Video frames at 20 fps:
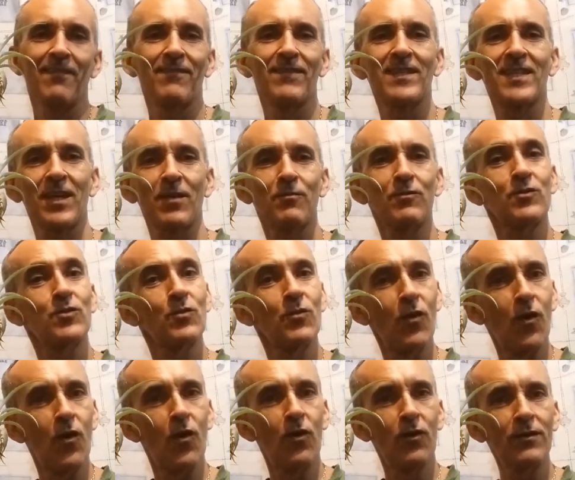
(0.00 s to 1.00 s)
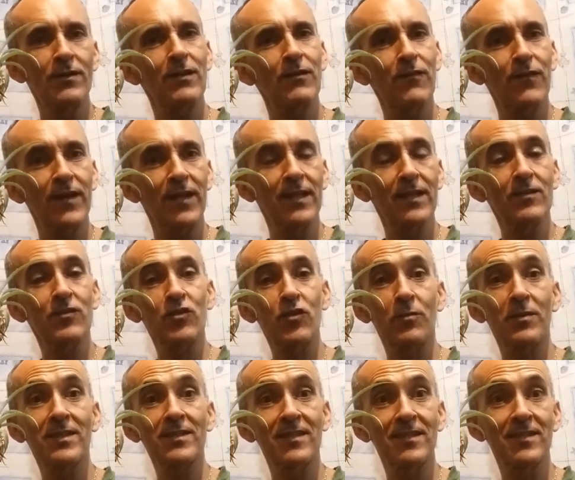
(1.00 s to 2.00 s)
Fizemos um ontem falando
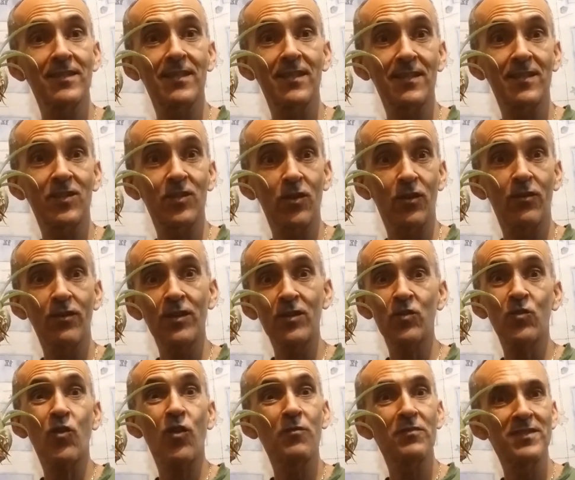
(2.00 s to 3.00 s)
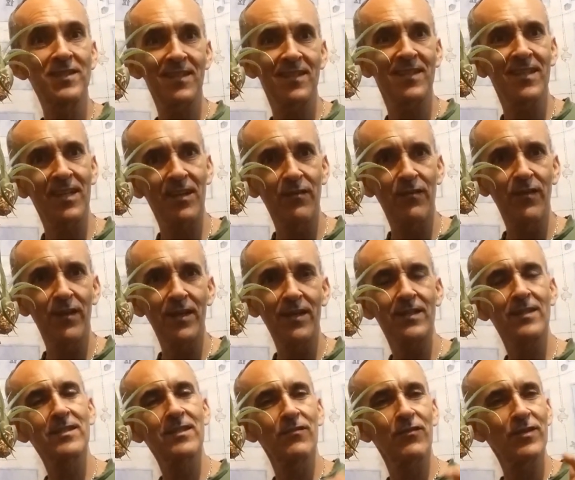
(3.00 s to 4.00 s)
sobre as inscrições, como se
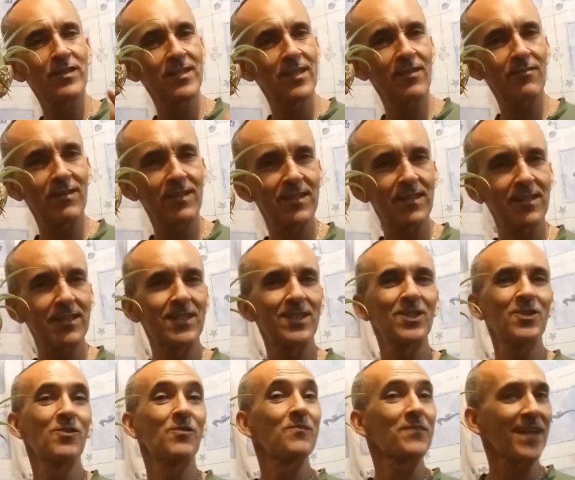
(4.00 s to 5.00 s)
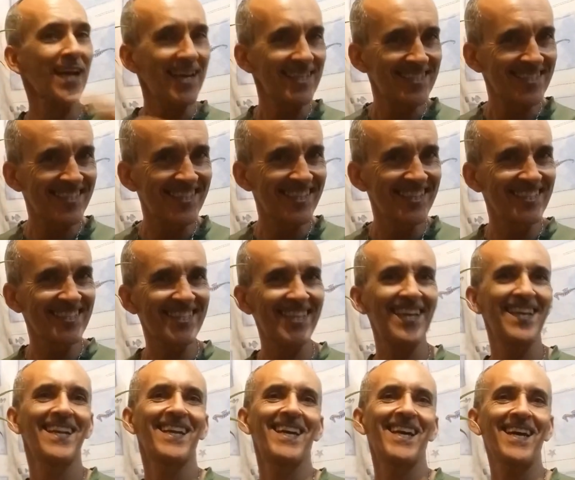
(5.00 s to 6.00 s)
inscrever. Se você não assistiu,
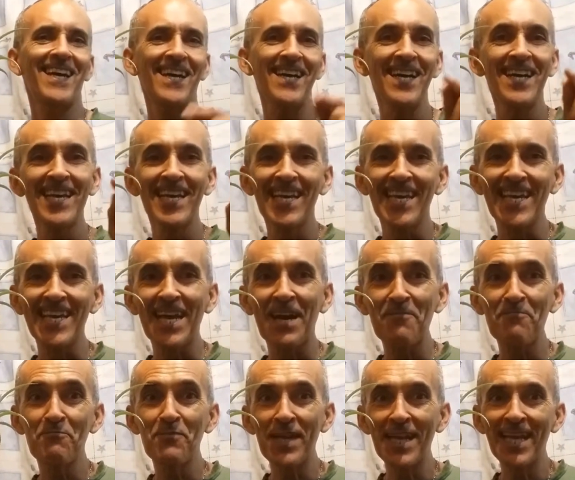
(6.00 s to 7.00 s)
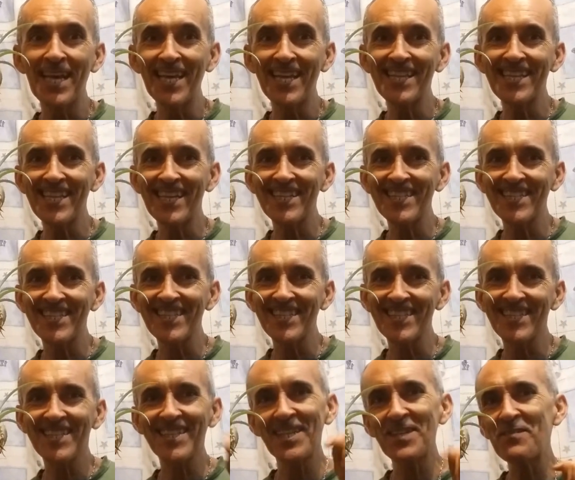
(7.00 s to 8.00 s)
assista lá e aprenda a se
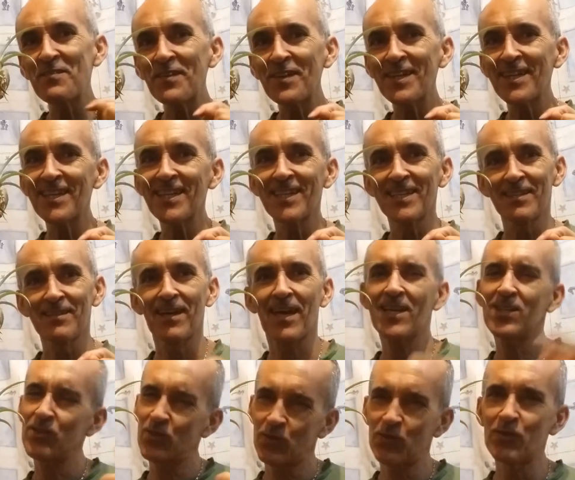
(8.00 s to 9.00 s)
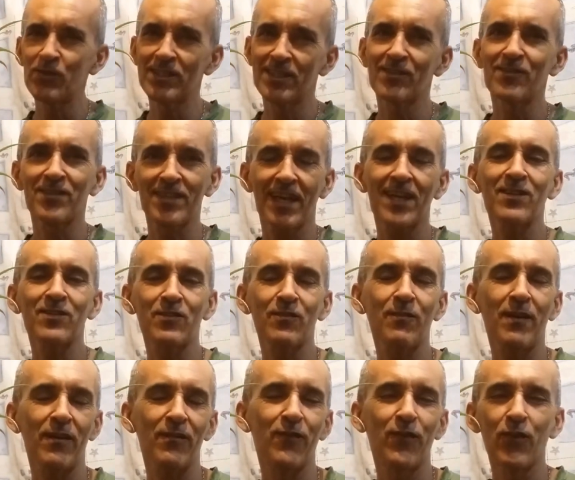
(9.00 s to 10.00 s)
inscrever. Ajude-nos, dá-nos
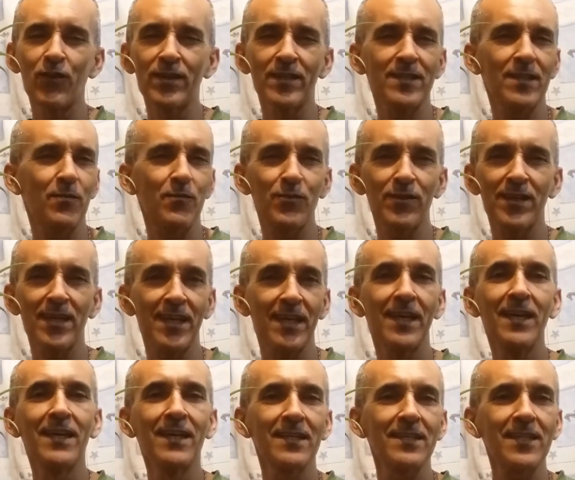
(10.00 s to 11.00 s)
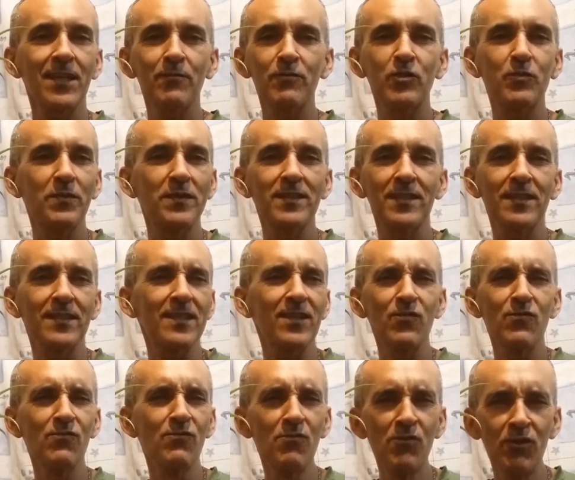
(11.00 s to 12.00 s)
uma força, porque estamos
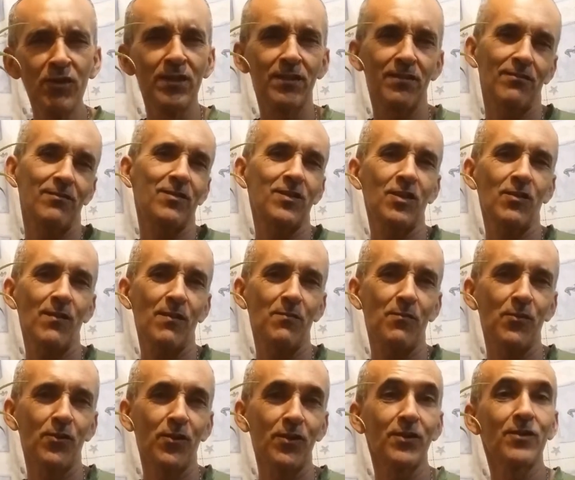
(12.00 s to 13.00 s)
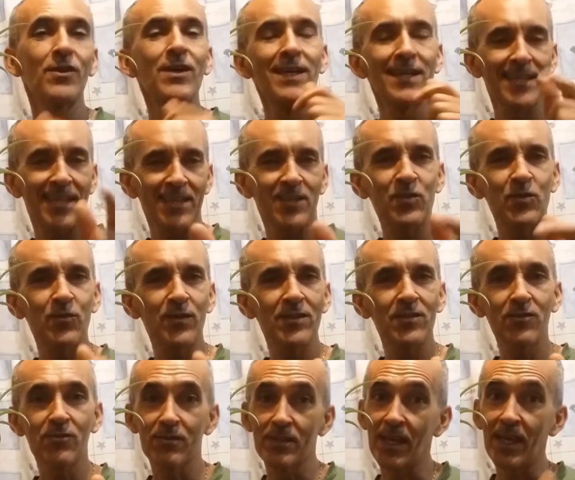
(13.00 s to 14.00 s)
precisando muito do seu apoio, da sua
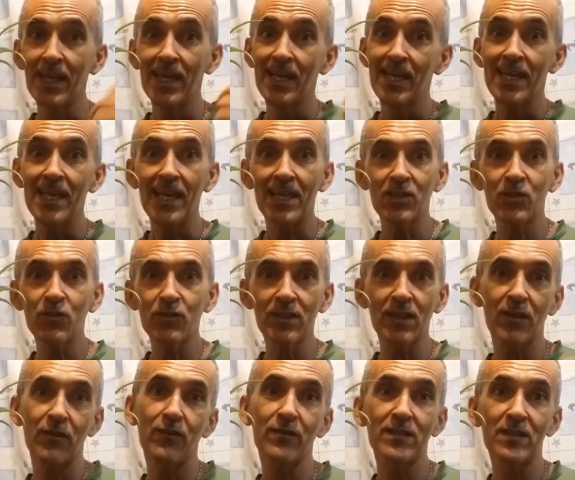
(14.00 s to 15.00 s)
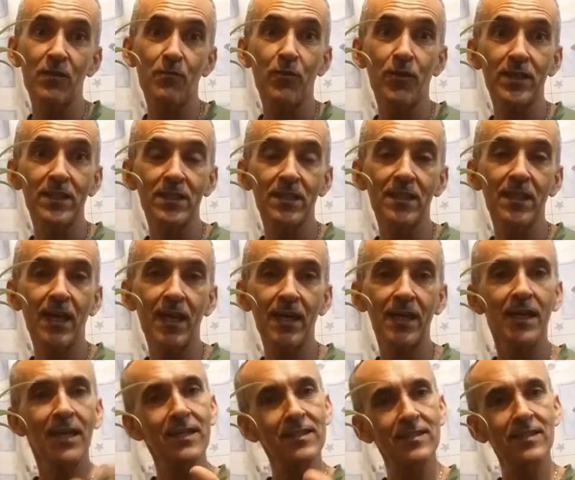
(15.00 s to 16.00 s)
ajuda. E a ajuda que você pode
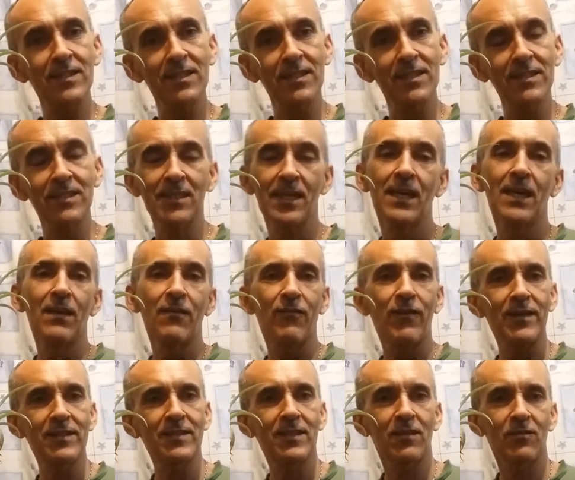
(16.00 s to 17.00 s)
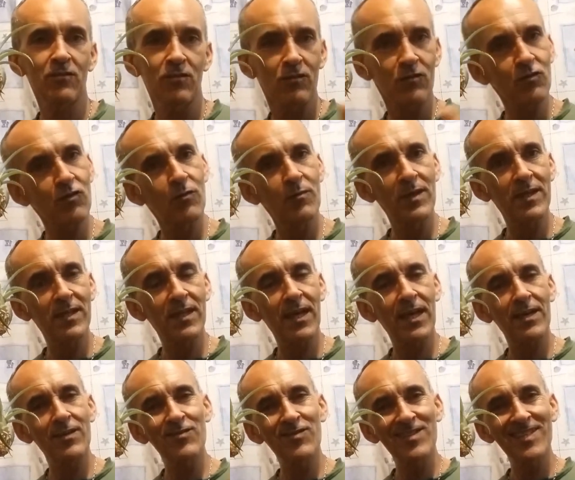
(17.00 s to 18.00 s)
dar é a seguinte: fazendo seus
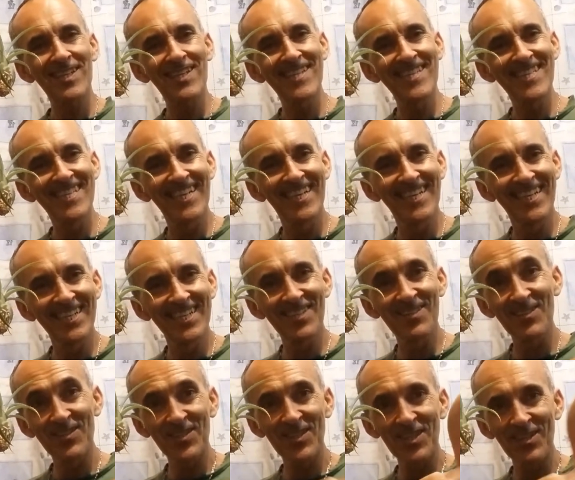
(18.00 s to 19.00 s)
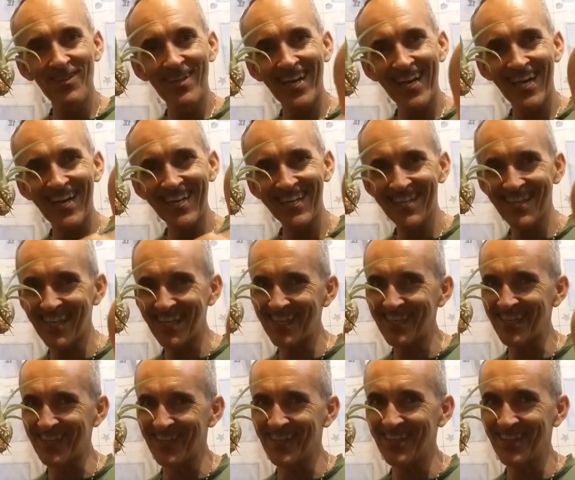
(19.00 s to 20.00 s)
comentários, dando o seu
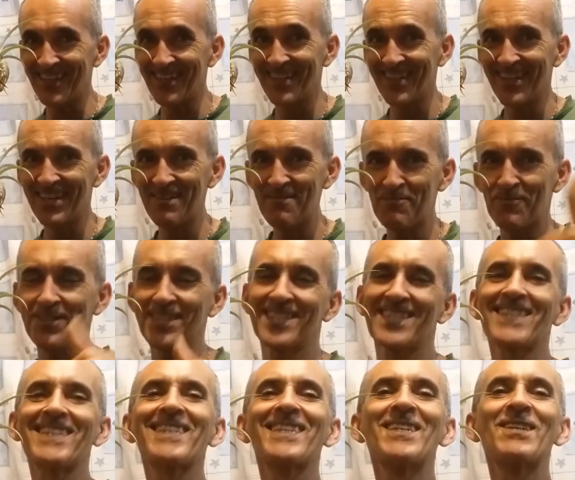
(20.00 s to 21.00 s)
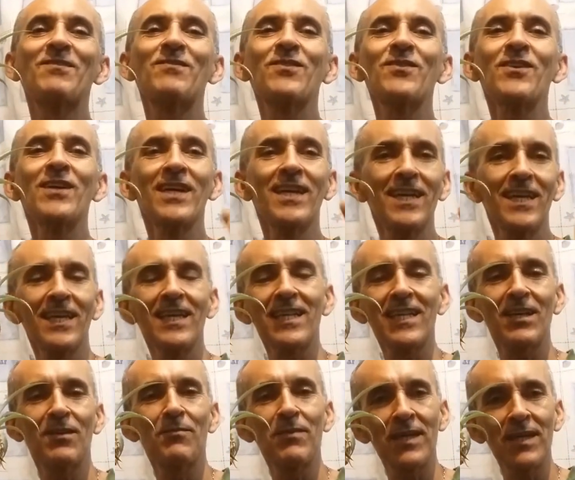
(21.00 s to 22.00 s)
like, ó, ó, positivo, e
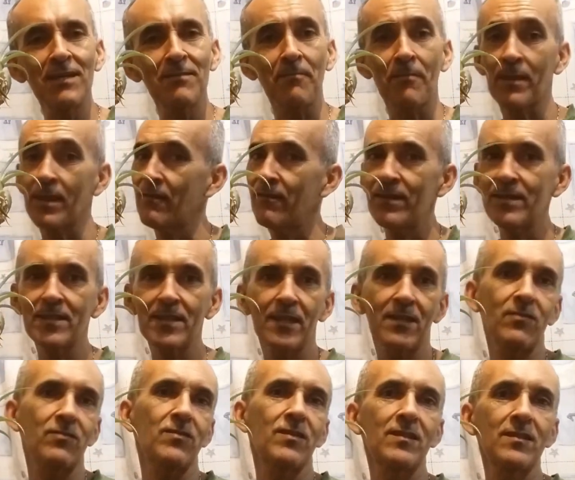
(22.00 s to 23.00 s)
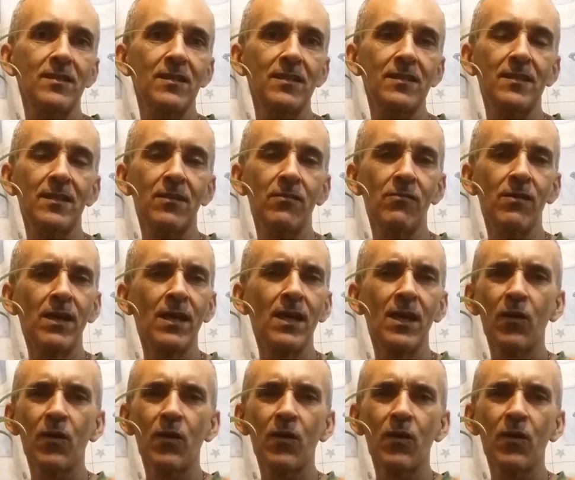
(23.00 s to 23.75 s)
também fazendo a sua inscrição.